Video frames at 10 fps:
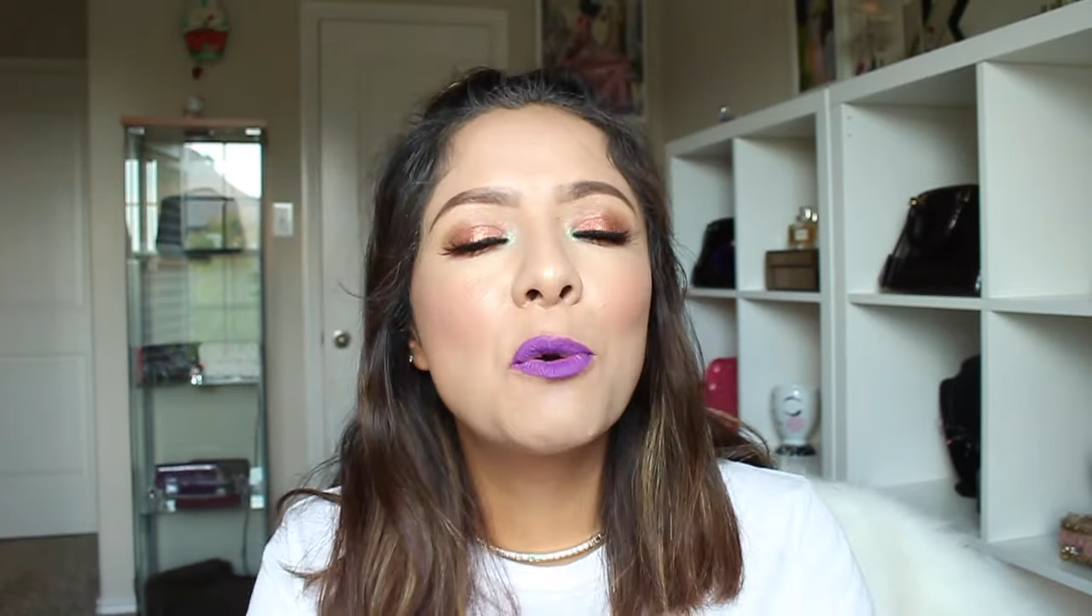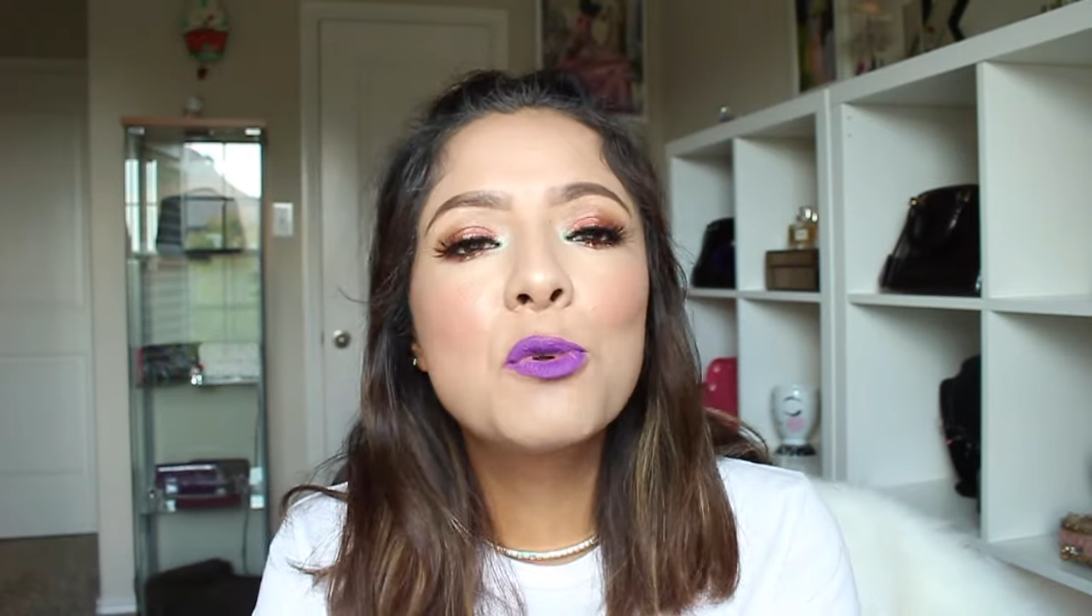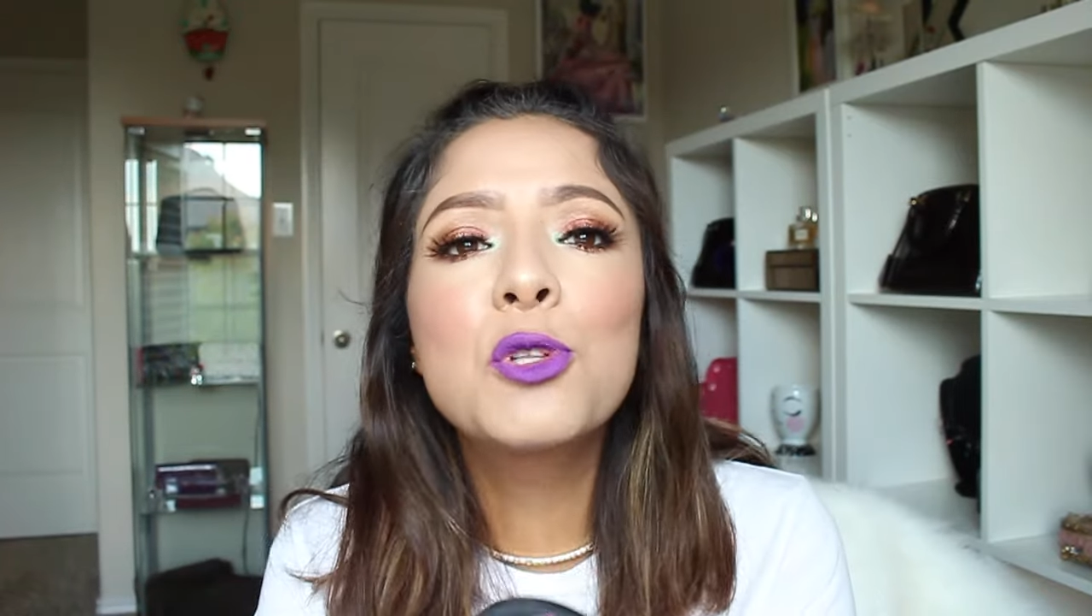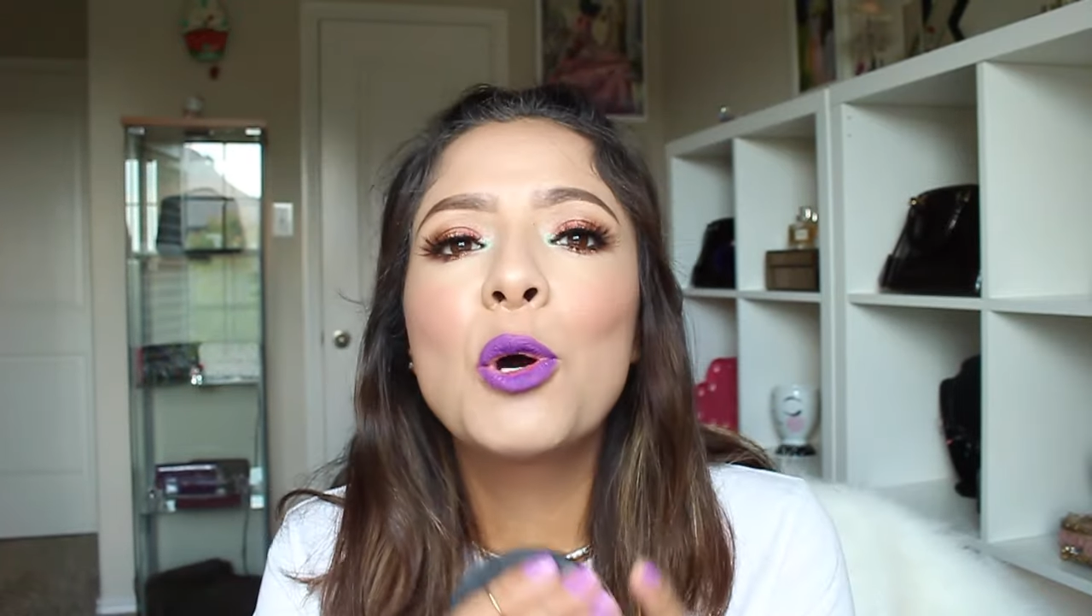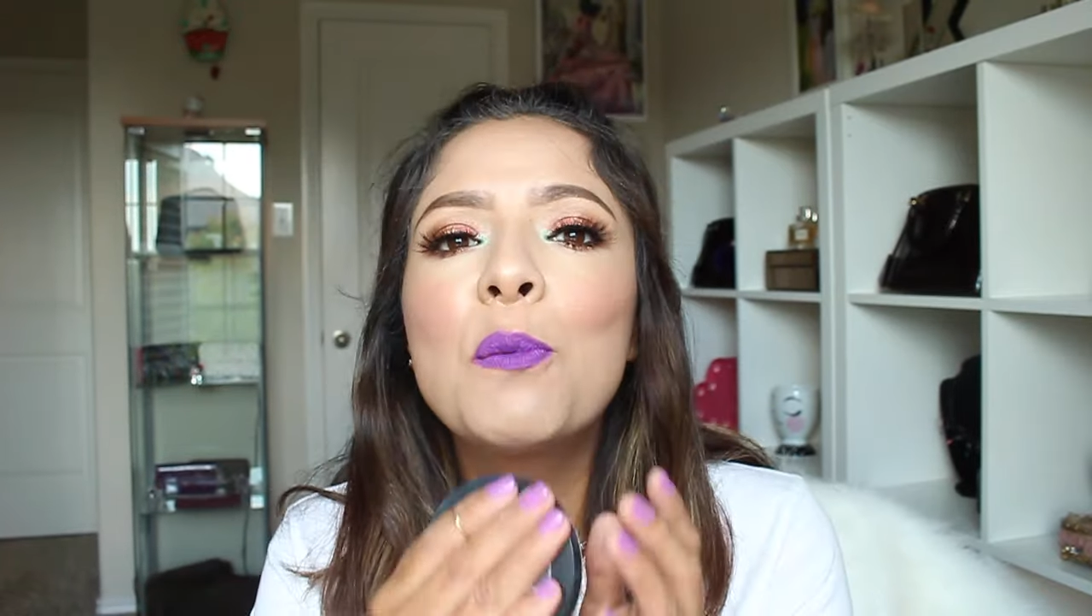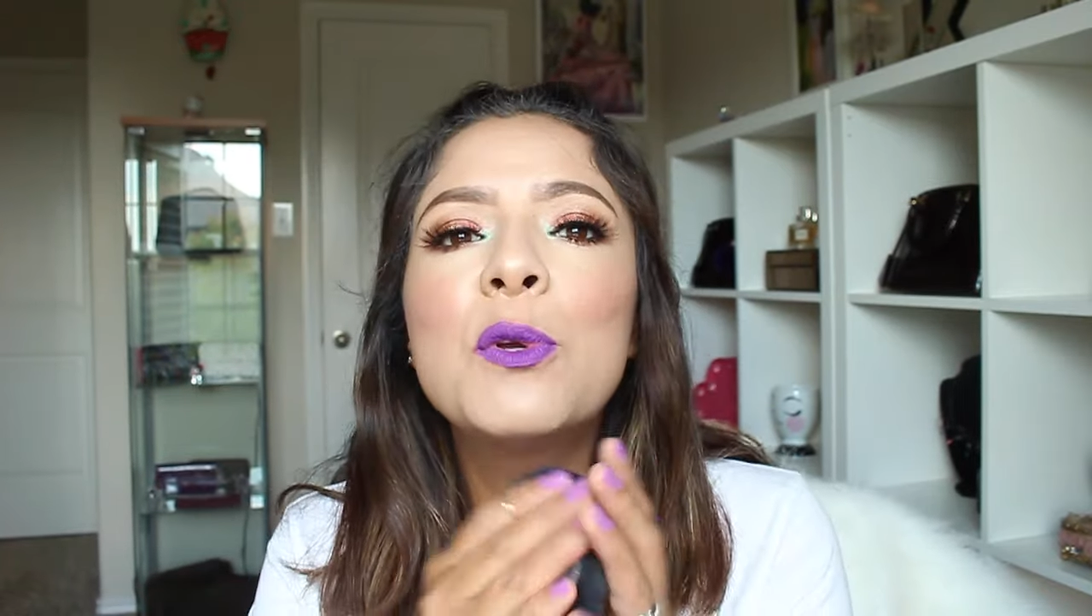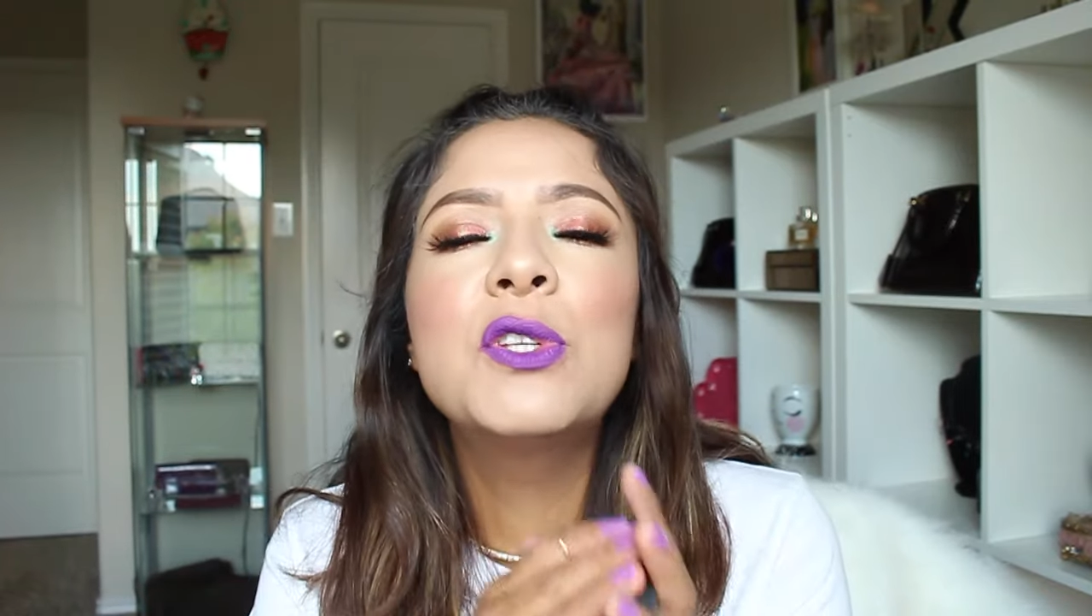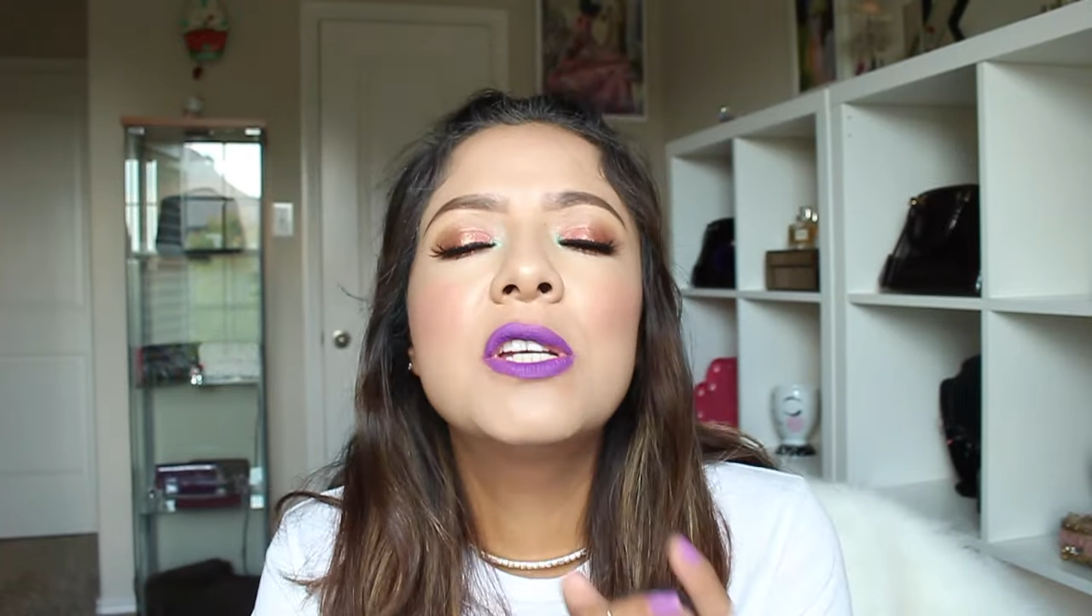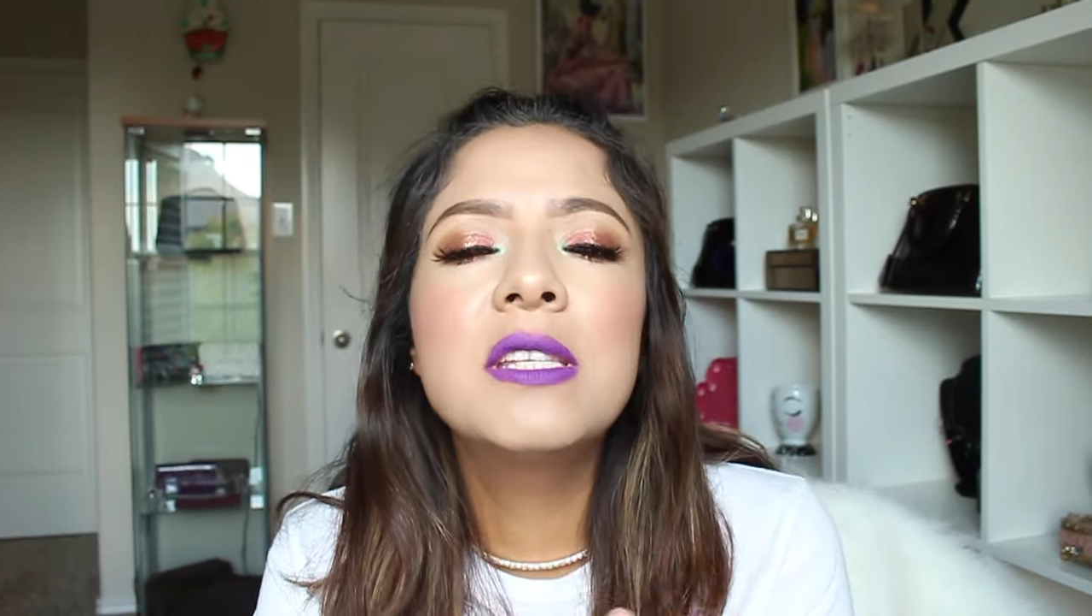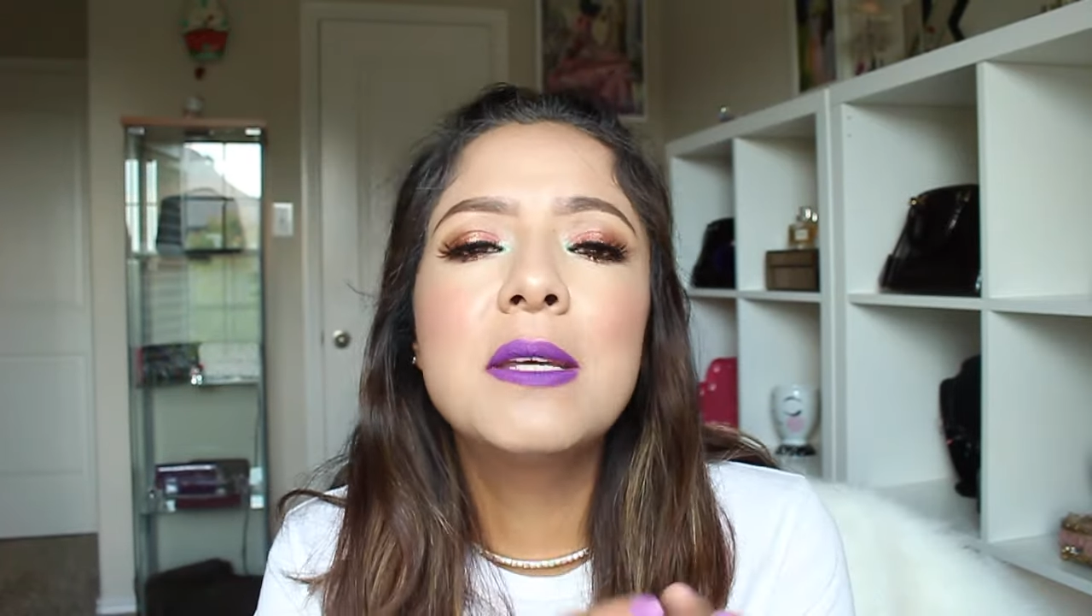gustó
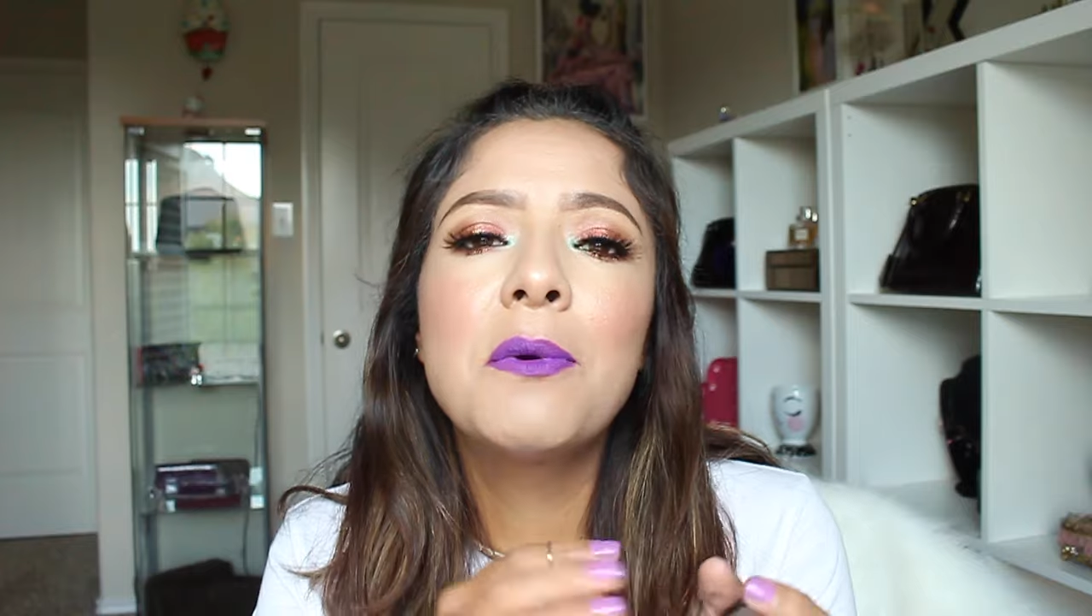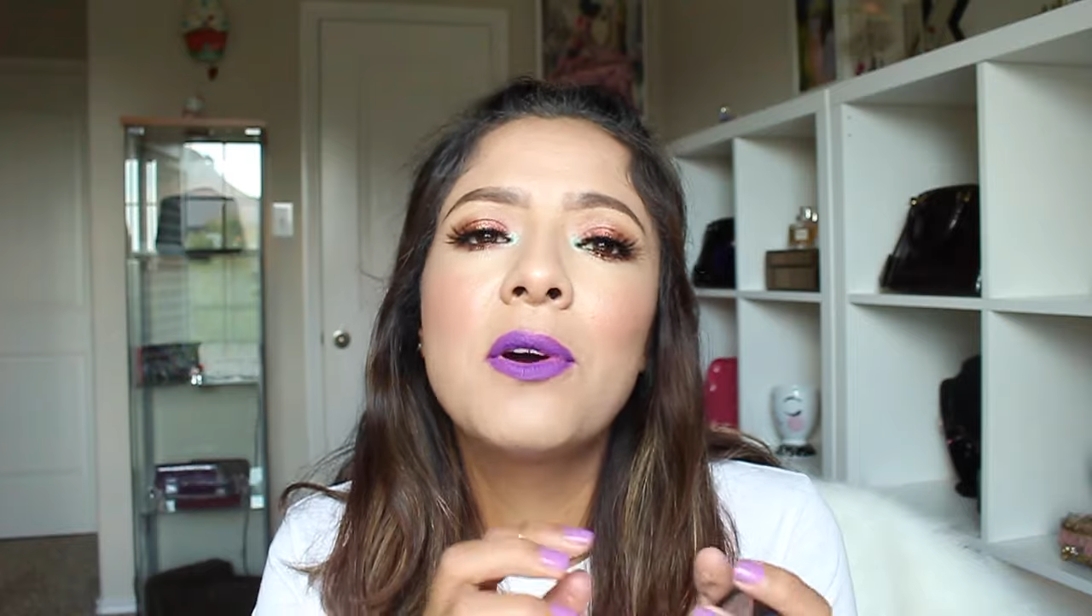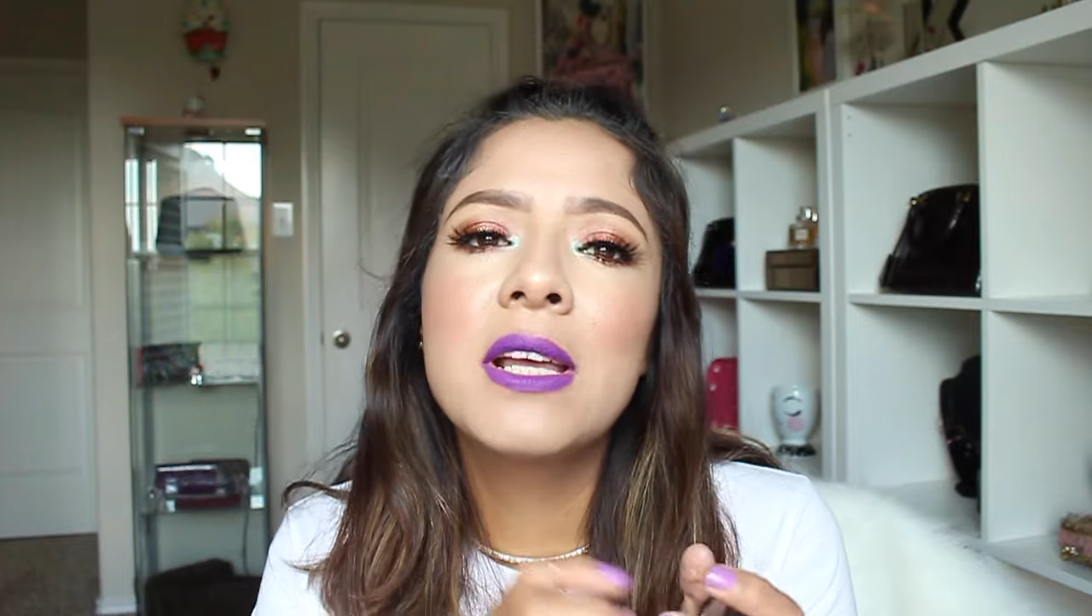muchísimo